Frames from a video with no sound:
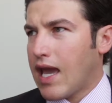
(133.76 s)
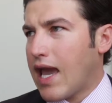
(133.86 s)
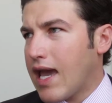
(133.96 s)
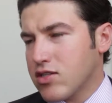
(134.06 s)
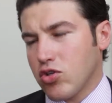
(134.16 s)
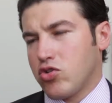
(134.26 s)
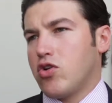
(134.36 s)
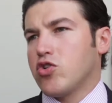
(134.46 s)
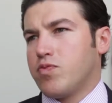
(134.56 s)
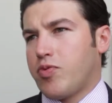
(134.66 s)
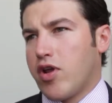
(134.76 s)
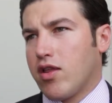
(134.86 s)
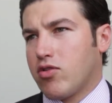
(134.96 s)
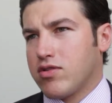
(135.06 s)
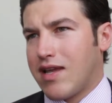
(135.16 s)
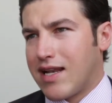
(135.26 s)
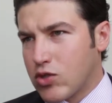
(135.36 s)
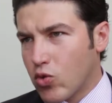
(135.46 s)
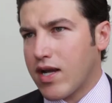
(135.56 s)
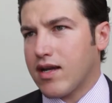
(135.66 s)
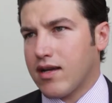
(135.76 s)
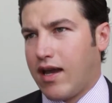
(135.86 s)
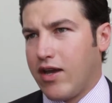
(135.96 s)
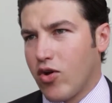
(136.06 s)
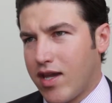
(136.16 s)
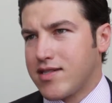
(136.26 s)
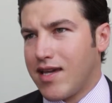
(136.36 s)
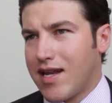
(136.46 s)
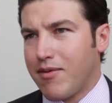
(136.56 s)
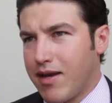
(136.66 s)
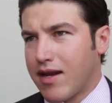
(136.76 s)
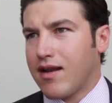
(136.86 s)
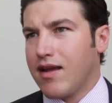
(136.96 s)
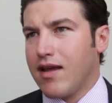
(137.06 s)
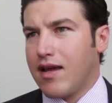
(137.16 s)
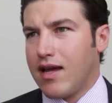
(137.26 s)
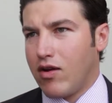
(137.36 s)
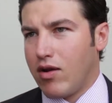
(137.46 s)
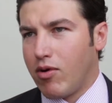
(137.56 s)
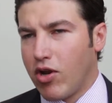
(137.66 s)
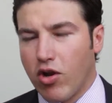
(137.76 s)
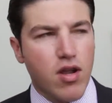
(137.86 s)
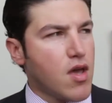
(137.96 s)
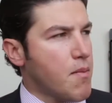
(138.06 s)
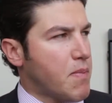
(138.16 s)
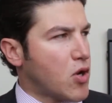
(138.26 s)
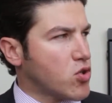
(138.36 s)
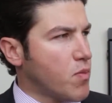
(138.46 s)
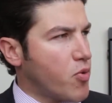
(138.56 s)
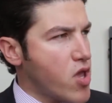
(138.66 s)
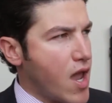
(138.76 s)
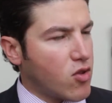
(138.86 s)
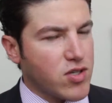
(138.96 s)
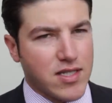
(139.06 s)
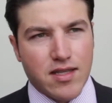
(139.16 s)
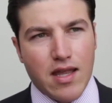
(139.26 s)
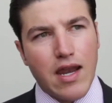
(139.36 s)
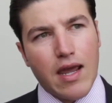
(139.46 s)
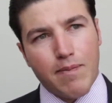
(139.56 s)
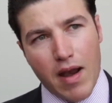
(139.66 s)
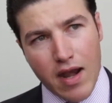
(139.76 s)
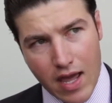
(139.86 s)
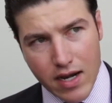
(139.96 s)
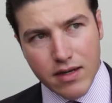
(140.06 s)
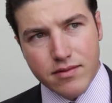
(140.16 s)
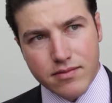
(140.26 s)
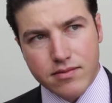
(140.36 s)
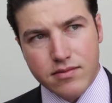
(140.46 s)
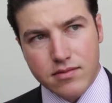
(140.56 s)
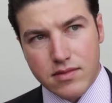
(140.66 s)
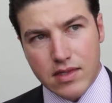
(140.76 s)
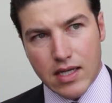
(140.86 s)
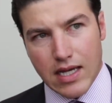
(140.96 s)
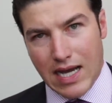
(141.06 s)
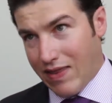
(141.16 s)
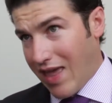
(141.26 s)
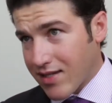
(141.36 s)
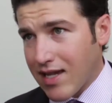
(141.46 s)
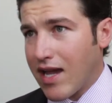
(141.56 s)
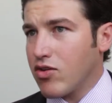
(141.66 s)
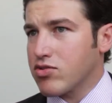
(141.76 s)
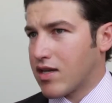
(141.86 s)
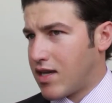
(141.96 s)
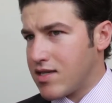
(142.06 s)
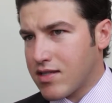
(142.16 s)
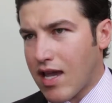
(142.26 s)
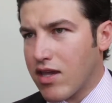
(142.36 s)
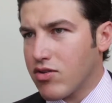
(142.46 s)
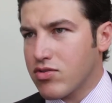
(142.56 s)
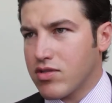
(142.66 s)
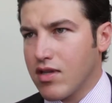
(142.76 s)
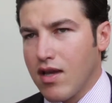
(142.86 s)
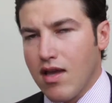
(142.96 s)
Esos son los proyectos de altura que yo quisiera ver en Nuevo León. Pero son proyectos que se tienen que planear a 10 años, a 15 años.